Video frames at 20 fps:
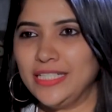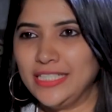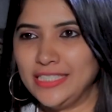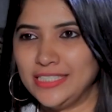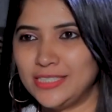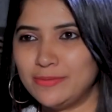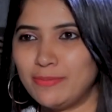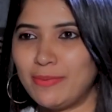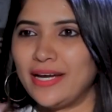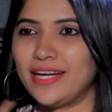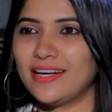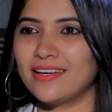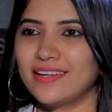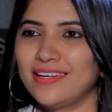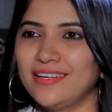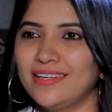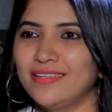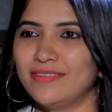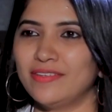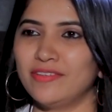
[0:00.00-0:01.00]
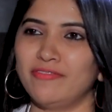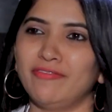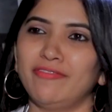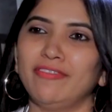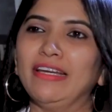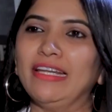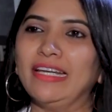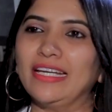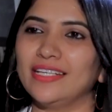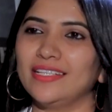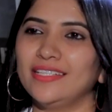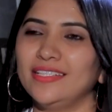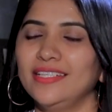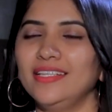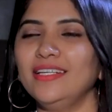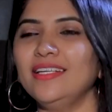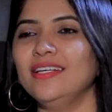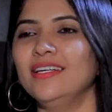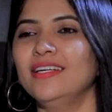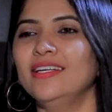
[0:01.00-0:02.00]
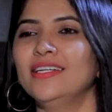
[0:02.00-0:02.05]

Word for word: ఇన్స్పైర్గా ఫీల్ అయ్యి